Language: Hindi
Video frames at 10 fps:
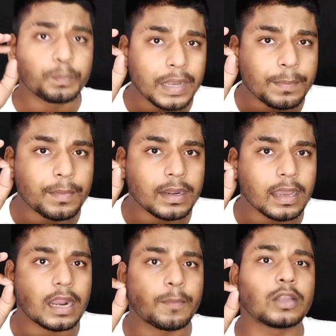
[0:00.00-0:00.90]
बिल पेमेंट
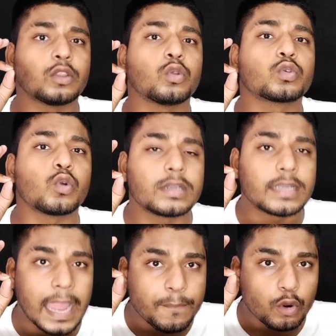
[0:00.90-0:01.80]
अगर आप करते हो तो उसको
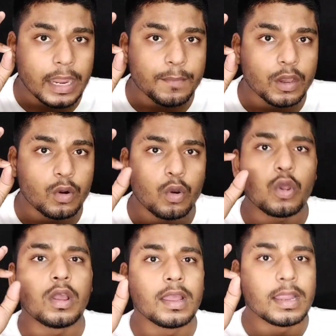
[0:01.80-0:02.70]
टाइम टू टाइम करो
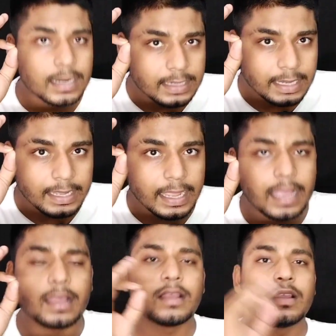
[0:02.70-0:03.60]
ठीक है
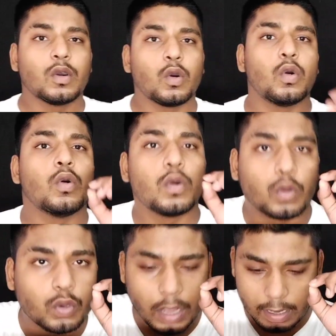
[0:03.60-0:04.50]

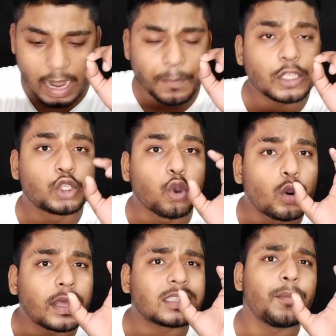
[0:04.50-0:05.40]
अगर आपने
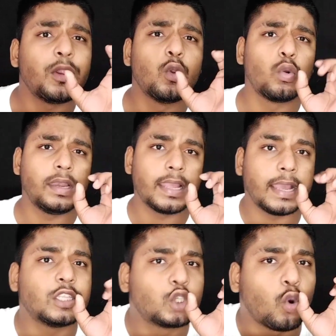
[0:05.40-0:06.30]
छोटा सा भी लोन लिया
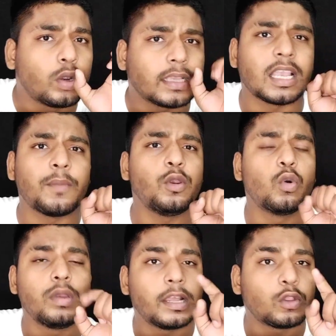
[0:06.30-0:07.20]
है छोटा सा भी
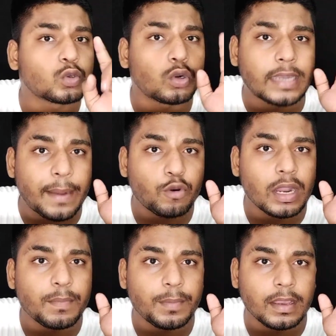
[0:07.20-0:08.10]
लोन लिया है तो उसको टाइम टू
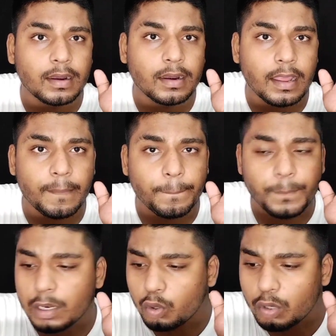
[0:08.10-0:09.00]
टाइम पे पे करना है
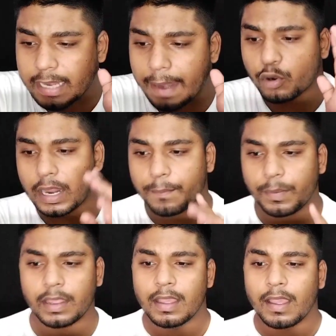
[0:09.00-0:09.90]
बिल्कुल टाइम टू टाइम
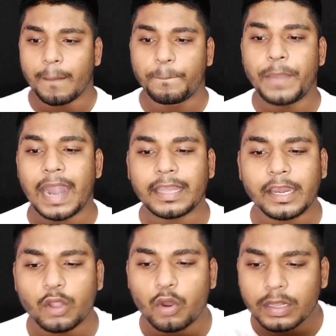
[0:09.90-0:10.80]
पे
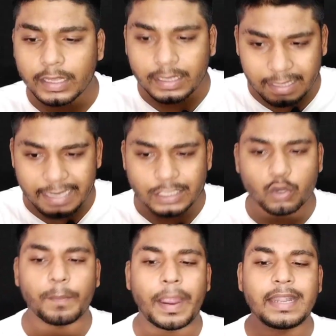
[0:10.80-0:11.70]
बेटर योर क्रेडिट
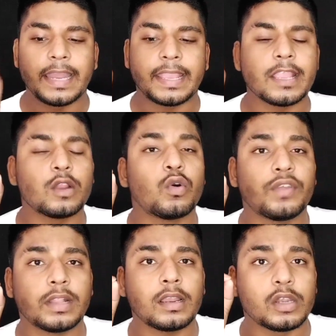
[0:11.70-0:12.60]
स्कोर बाय टेकिंग लोन
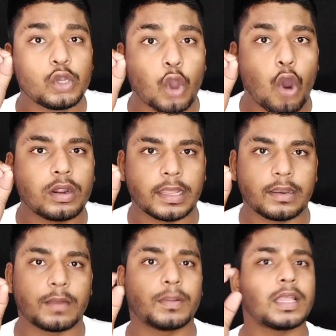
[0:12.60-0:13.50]
विद अ लॉन्ग
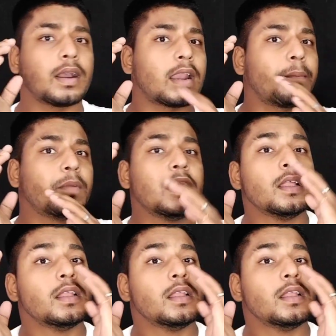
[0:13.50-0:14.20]
टर्नर मतलब अगर आप